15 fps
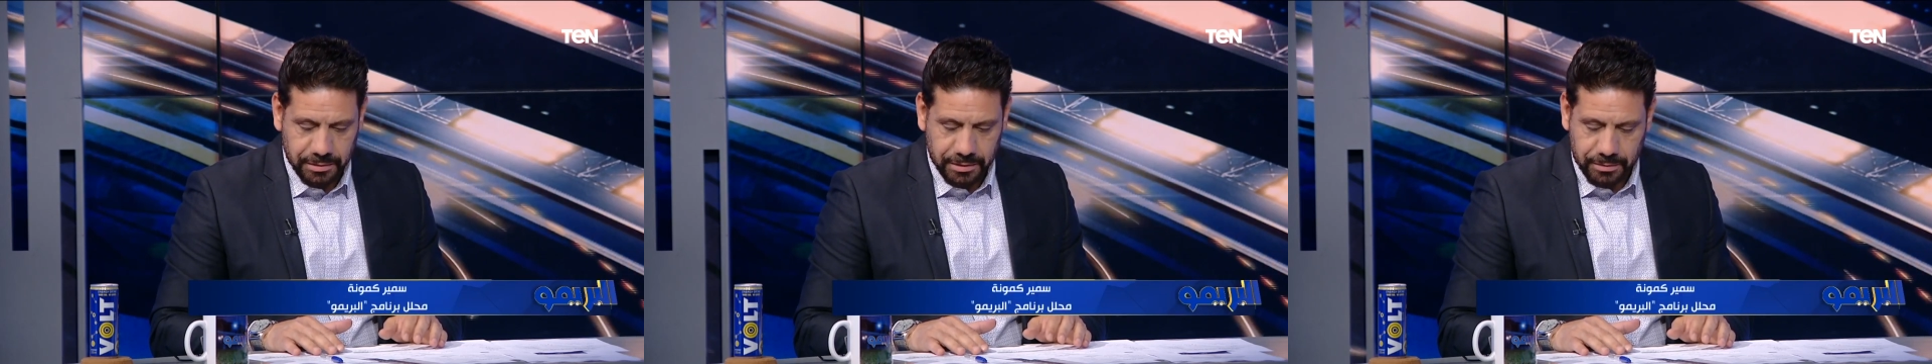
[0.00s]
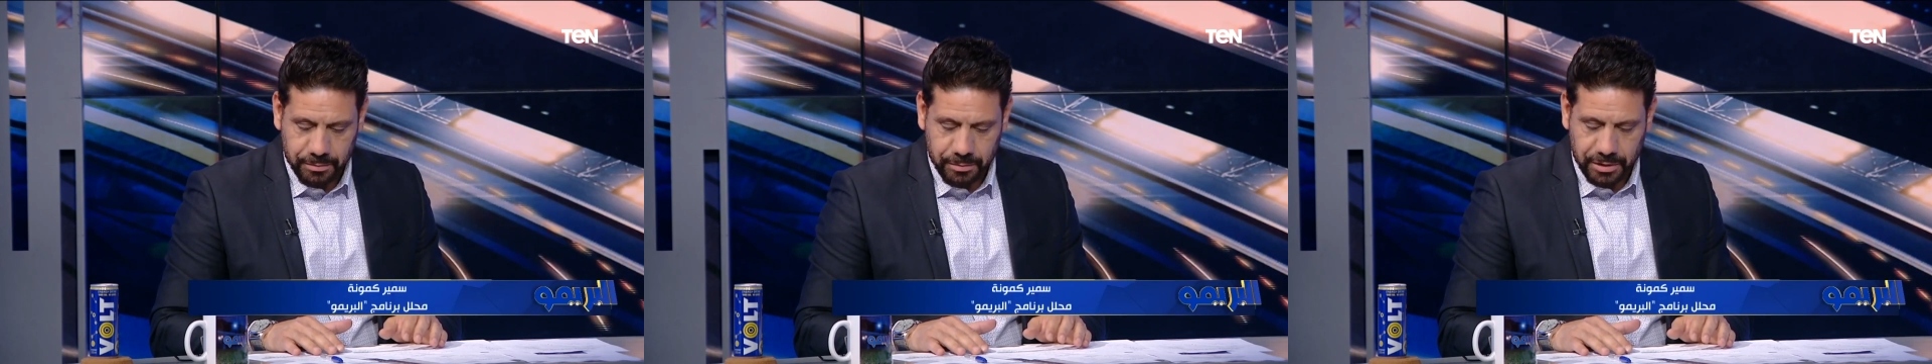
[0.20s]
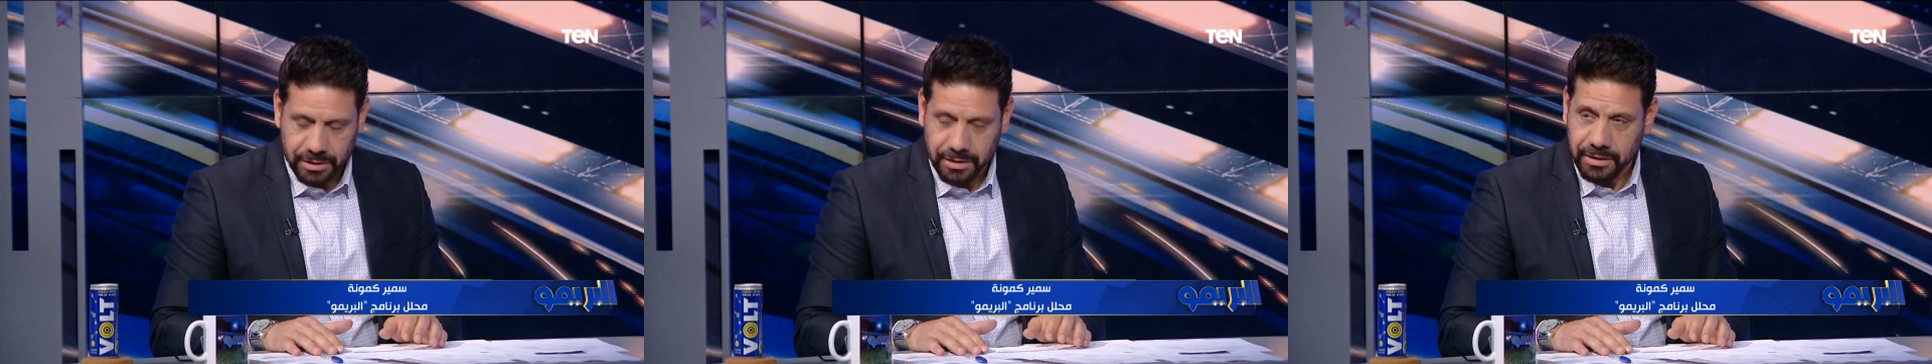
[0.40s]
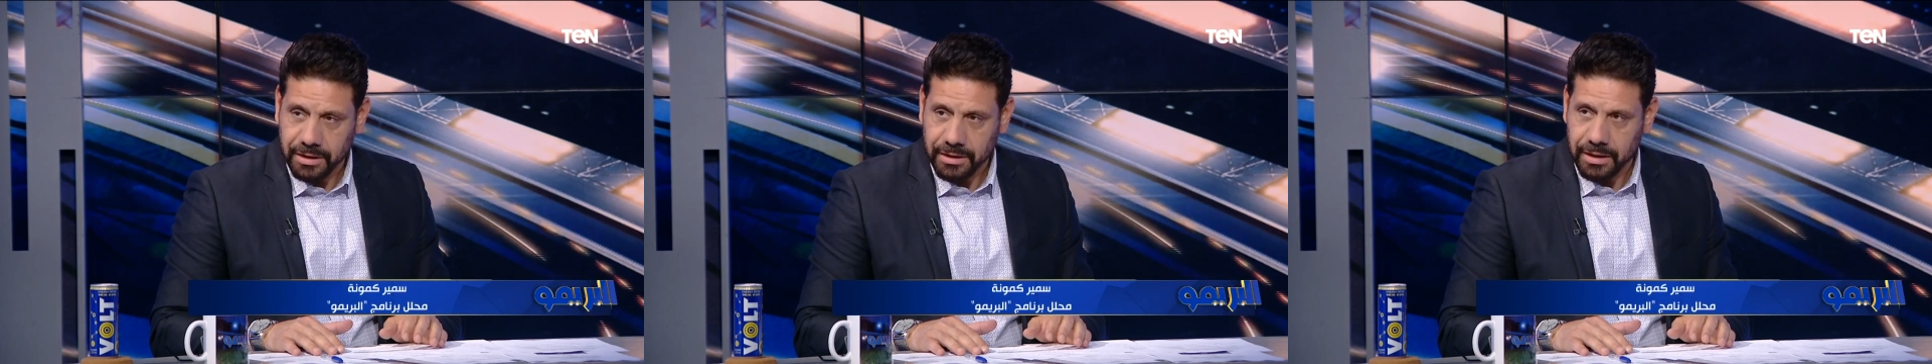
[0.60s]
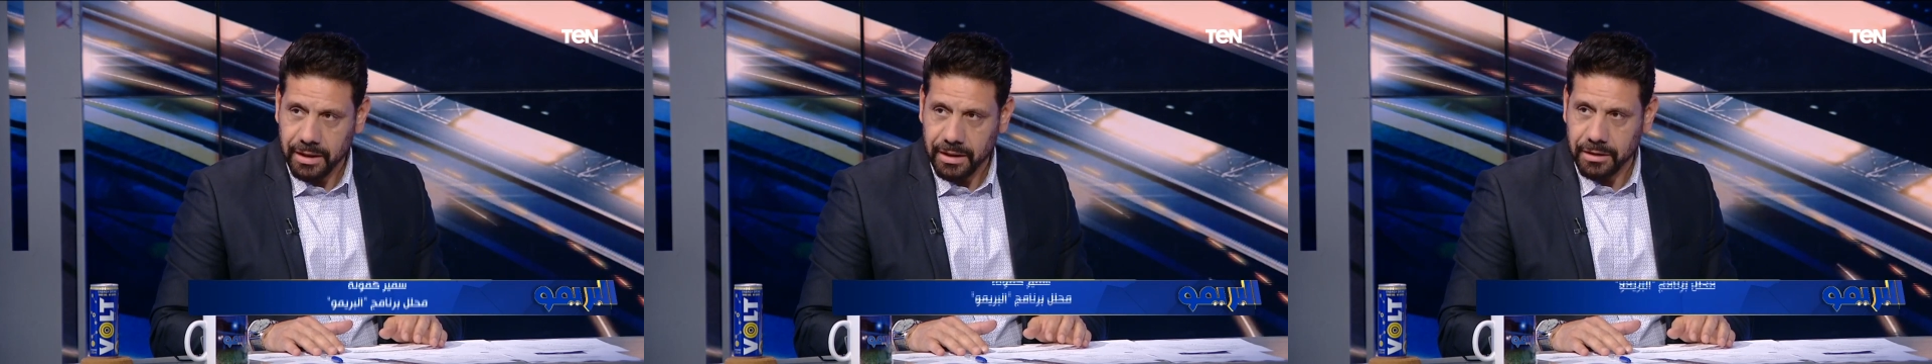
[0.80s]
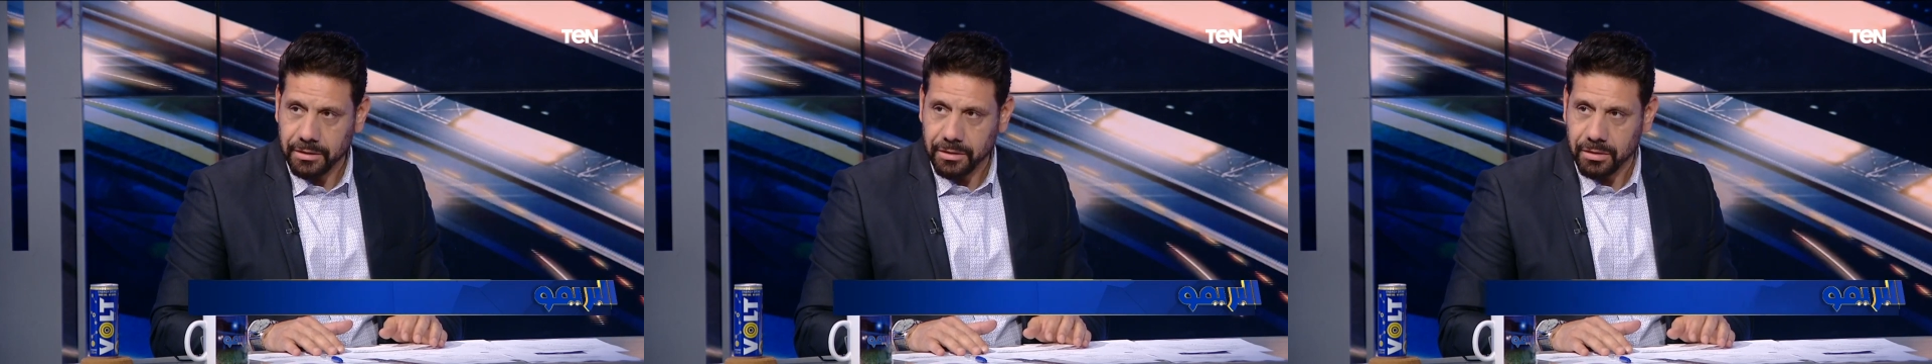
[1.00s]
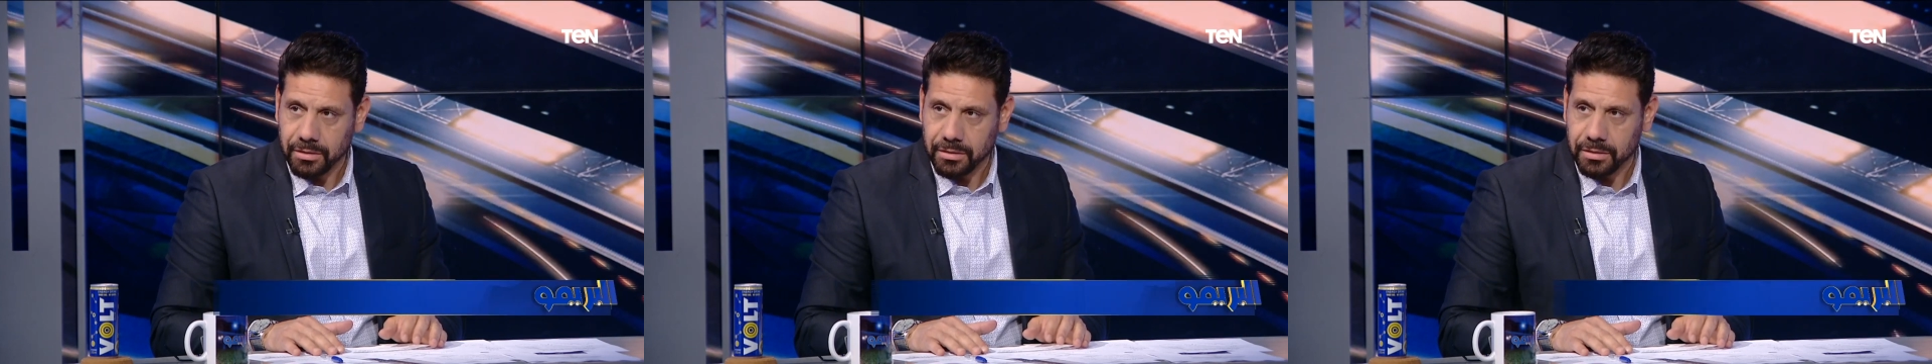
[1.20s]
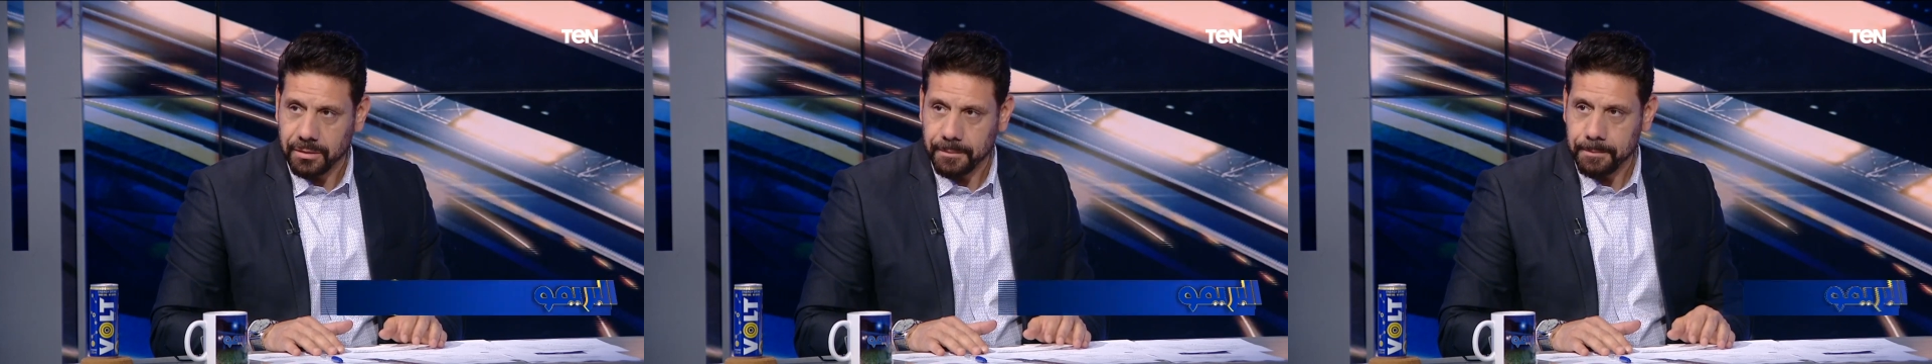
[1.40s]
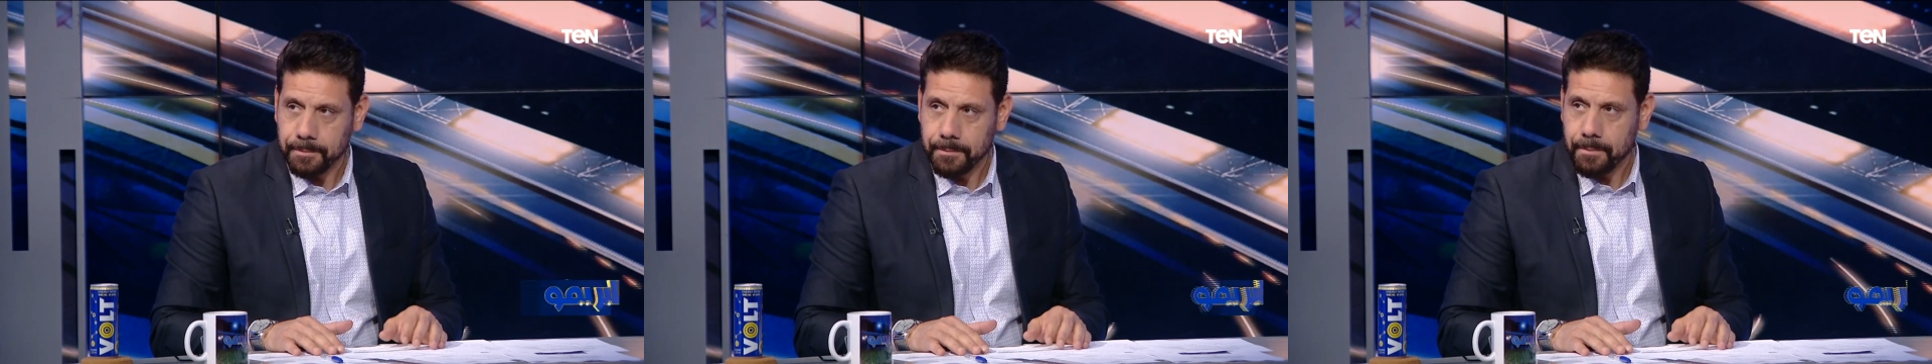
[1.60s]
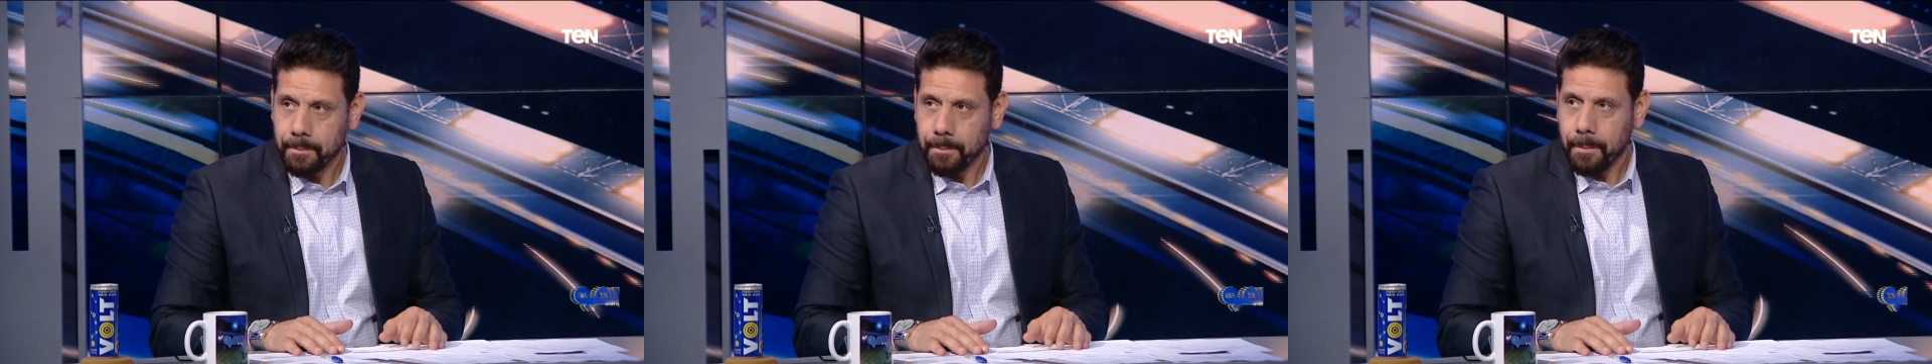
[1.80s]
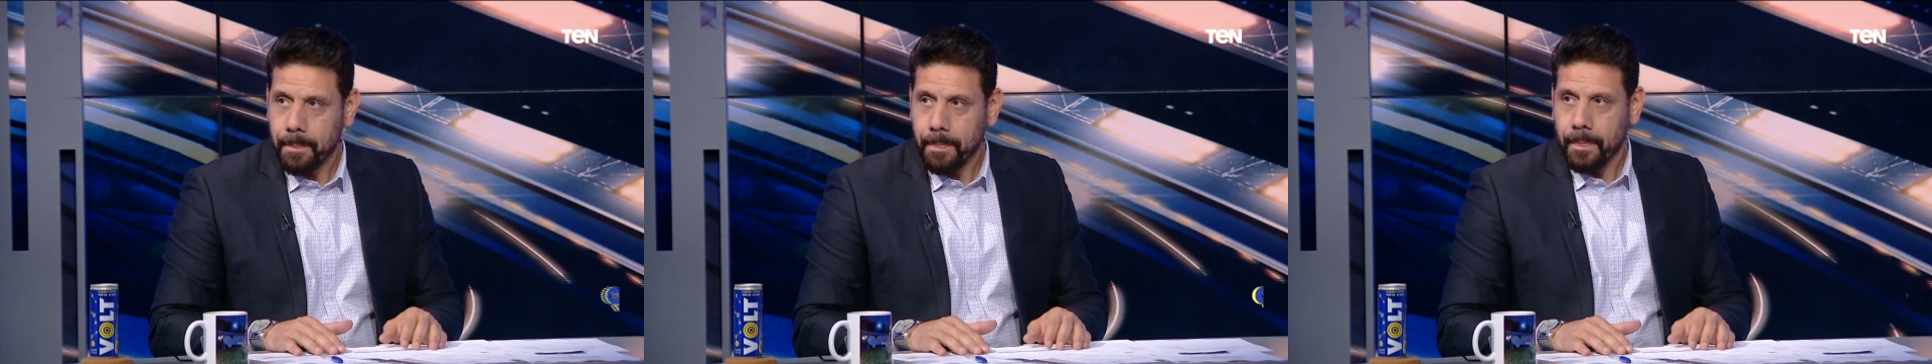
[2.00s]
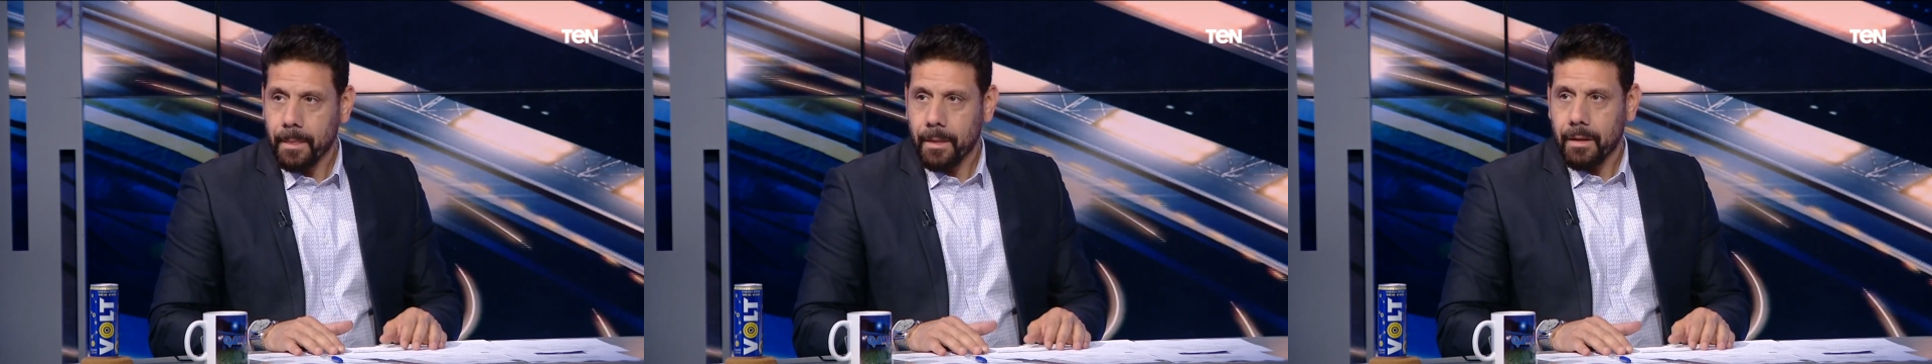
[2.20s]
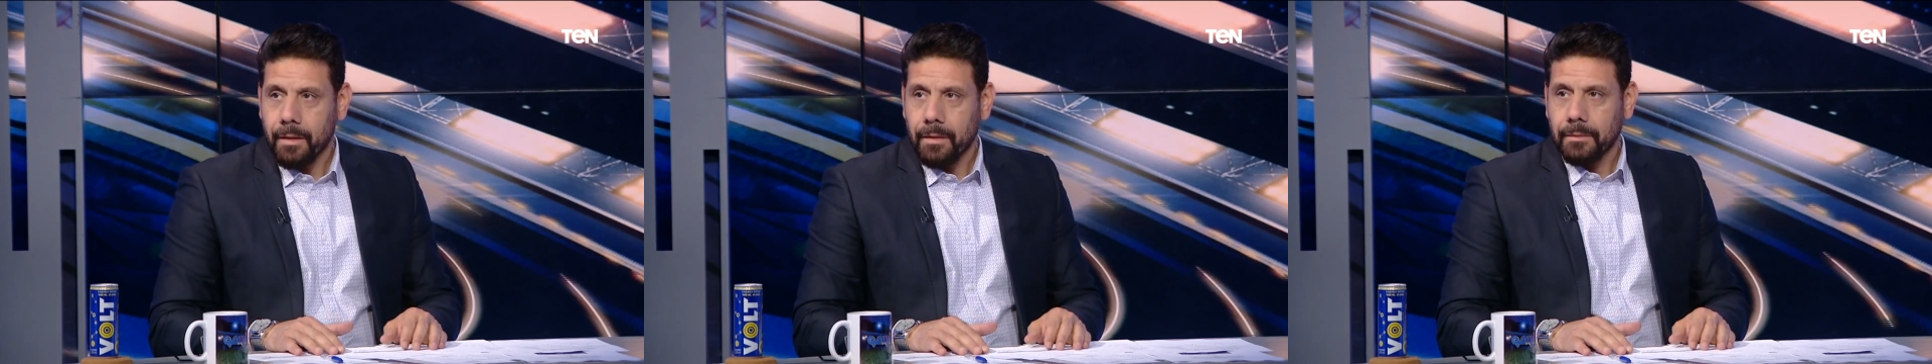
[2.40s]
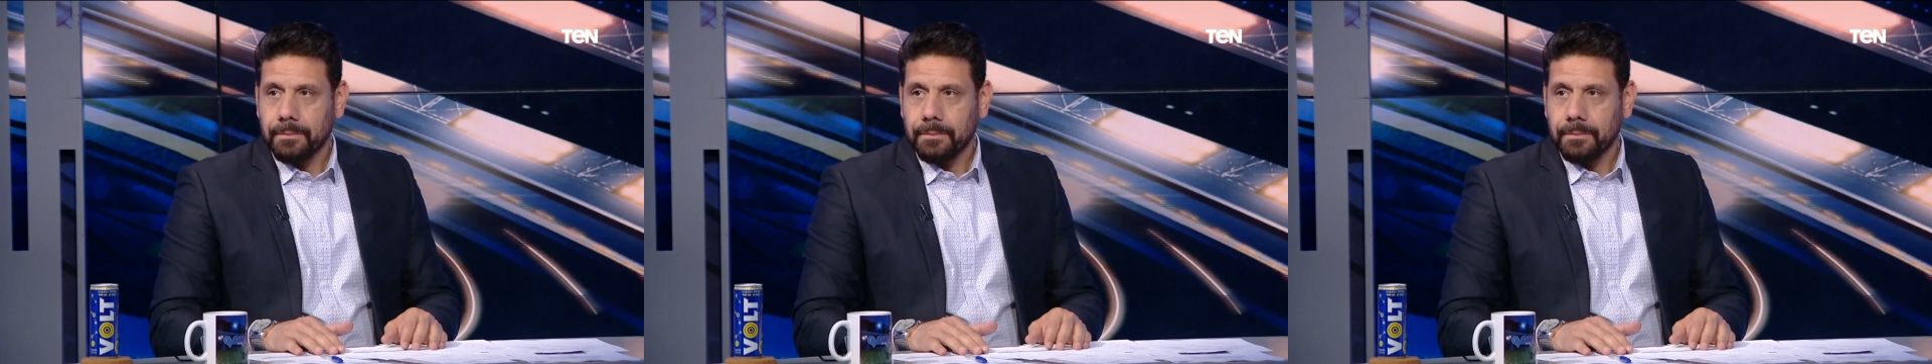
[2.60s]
بمباراه النادي الاهلي النهارده انا بتكلم على